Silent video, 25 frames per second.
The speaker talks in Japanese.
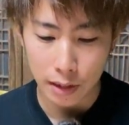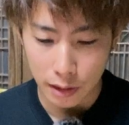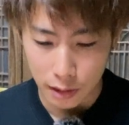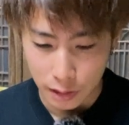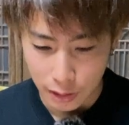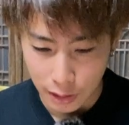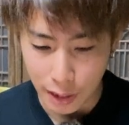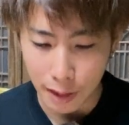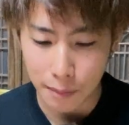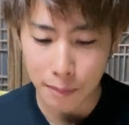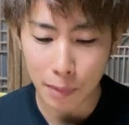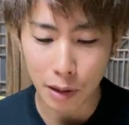
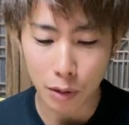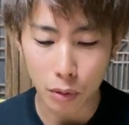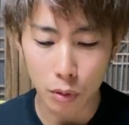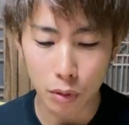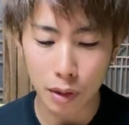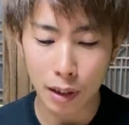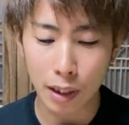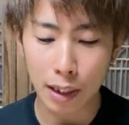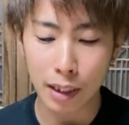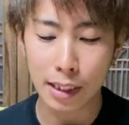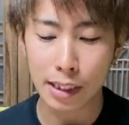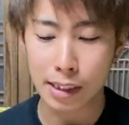で、まあ、ここ
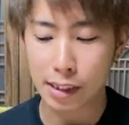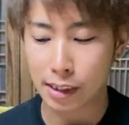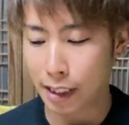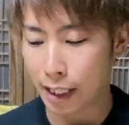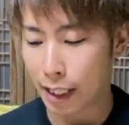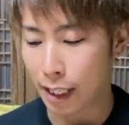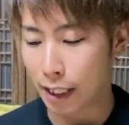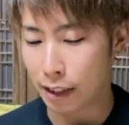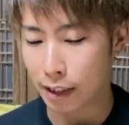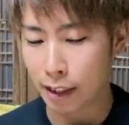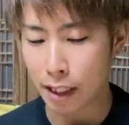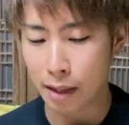からです
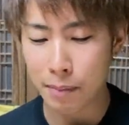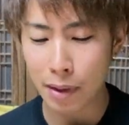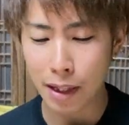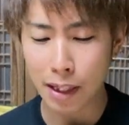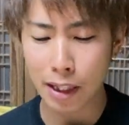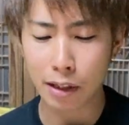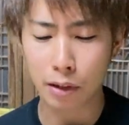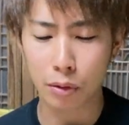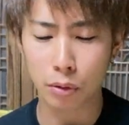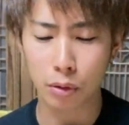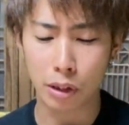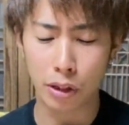ね
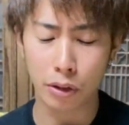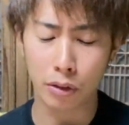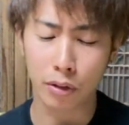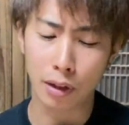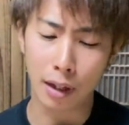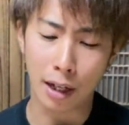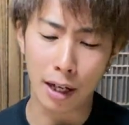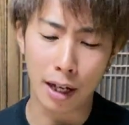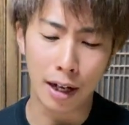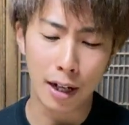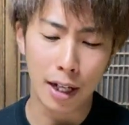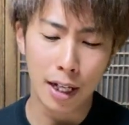デメリットっていう
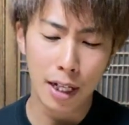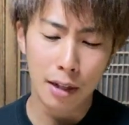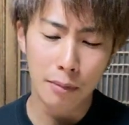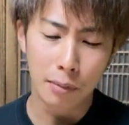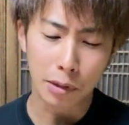か、